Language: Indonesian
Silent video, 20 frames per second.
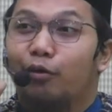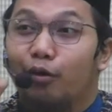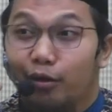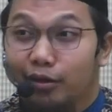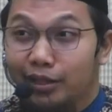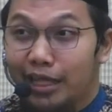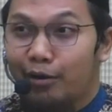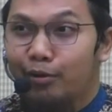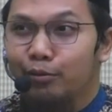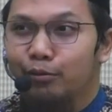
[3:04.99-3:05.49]
Kok kau
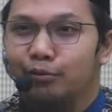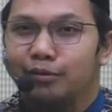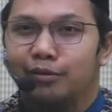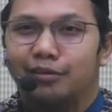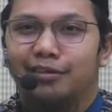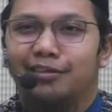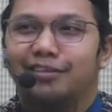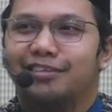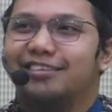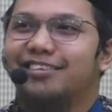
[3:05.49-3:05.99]
tahu?
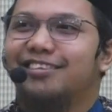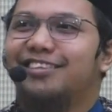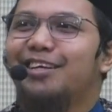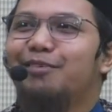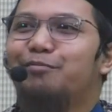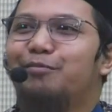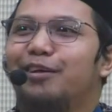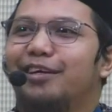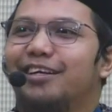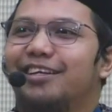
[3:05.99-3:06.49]

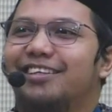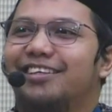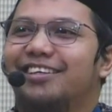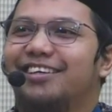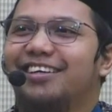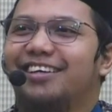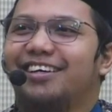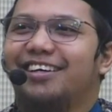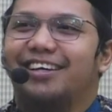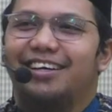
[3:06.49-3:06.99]
Dia bilang gitu.
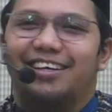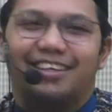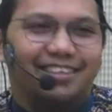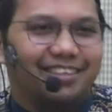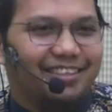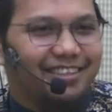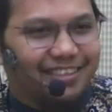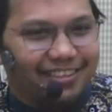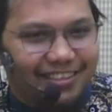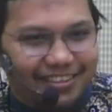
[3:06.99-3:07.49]

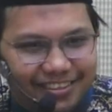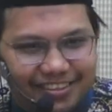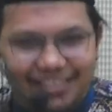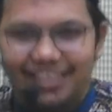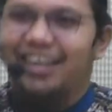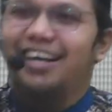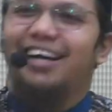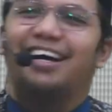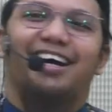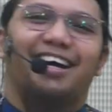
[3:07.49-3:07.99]

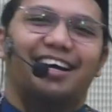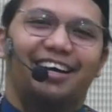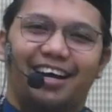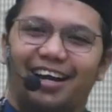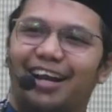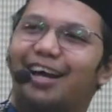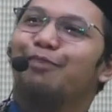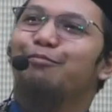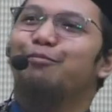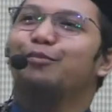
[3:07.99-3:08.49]
Ya
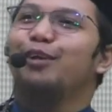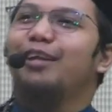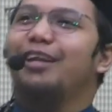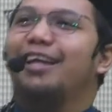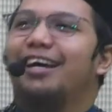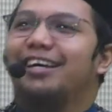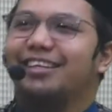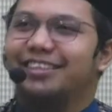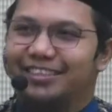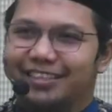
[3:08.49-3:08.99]

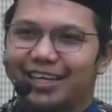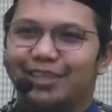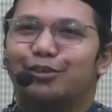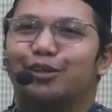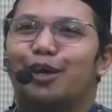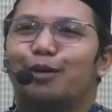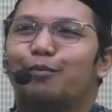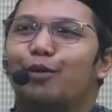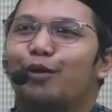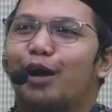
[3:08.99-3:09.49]
Alhamdulillah saya
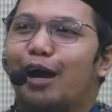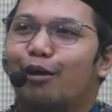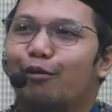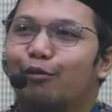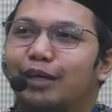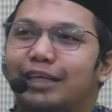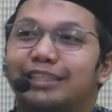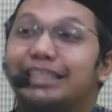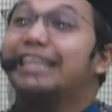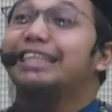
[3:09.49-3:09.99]
juga mau ke
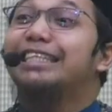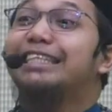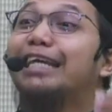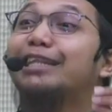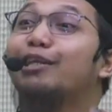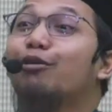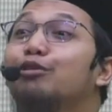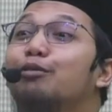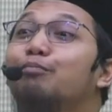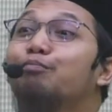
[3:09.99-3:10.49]
Aroya. Saya
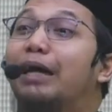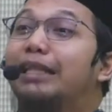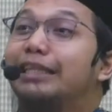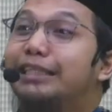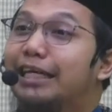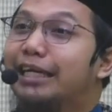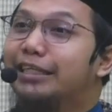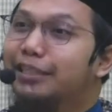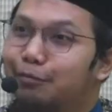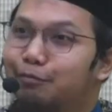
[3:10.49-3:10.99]
tidak tahu
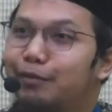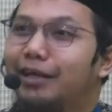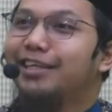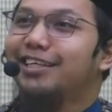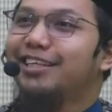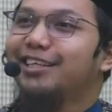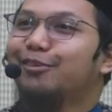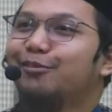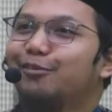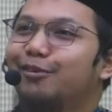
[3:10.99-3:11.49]
tempatnya. Saya
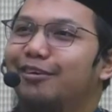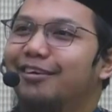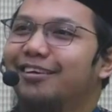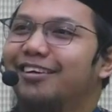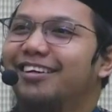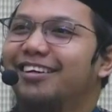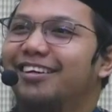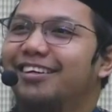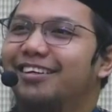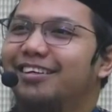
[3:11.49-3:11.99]
begitu.
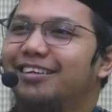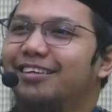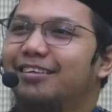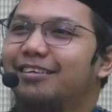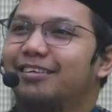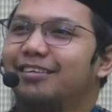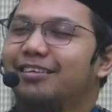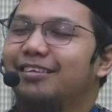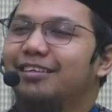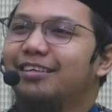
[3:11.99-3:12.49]

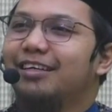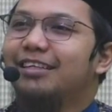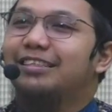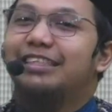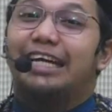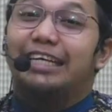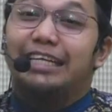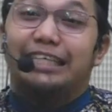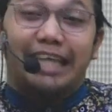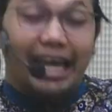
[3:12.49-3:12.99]

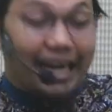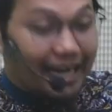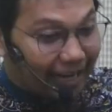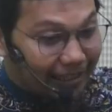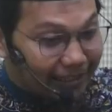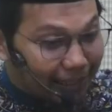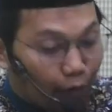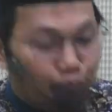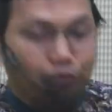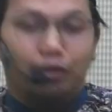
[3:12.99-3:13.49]
Jadi saya
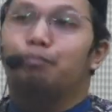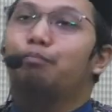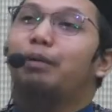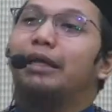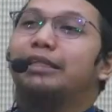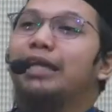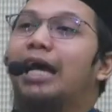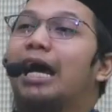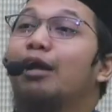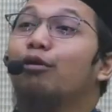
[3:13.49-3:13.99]
nggak tahu
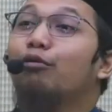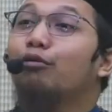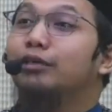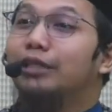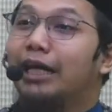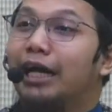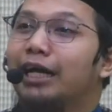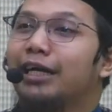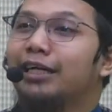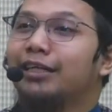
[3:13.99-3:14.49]
tempatnya
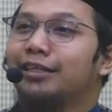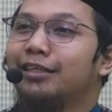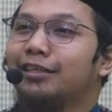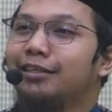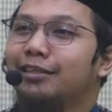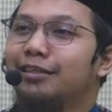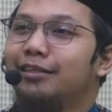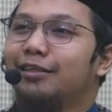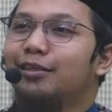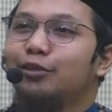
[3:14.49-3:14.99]
Aroya.
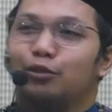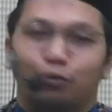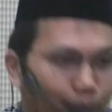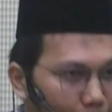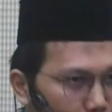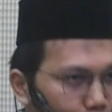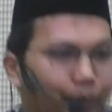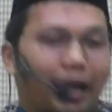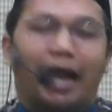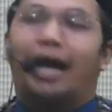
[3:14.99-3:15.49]

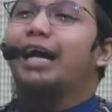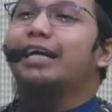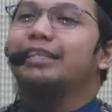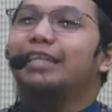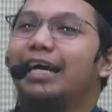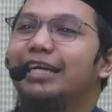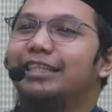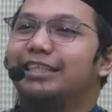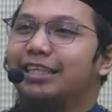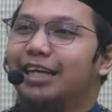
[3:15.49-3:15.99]
Cuma berangkat
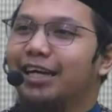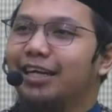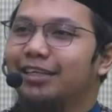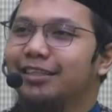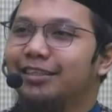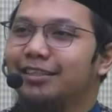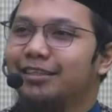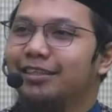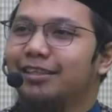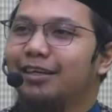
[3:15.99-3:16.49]
aja.
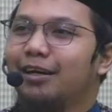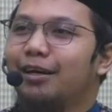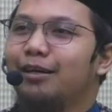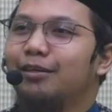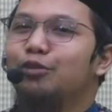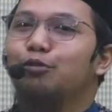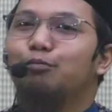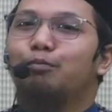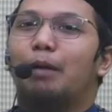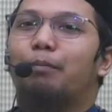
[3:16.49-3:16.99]

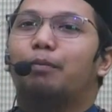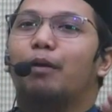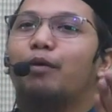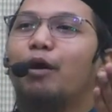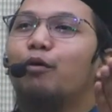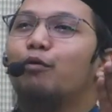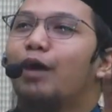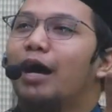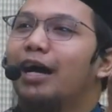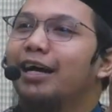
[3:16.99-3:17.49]
Cuma bawa
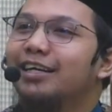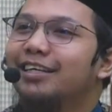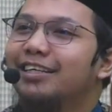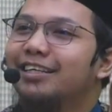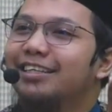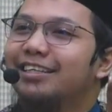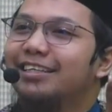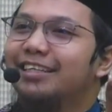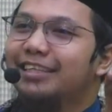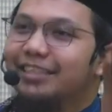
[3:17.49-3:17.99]
uang
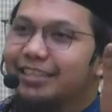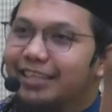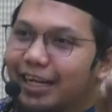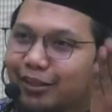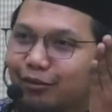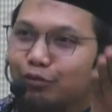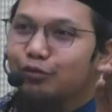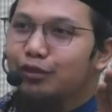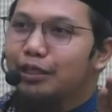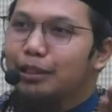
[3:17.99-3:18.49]

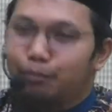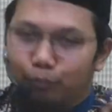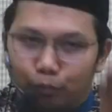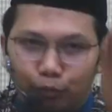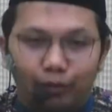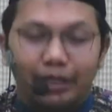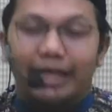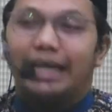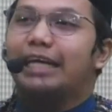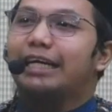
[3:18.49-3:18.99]
100
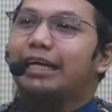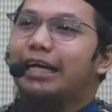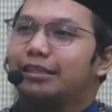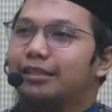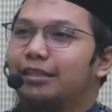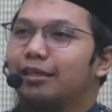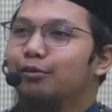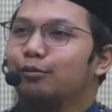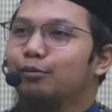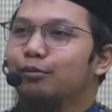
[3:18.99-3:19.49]
ribu. Nekat
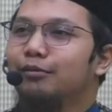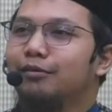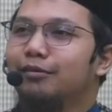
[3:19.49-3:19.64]
aku.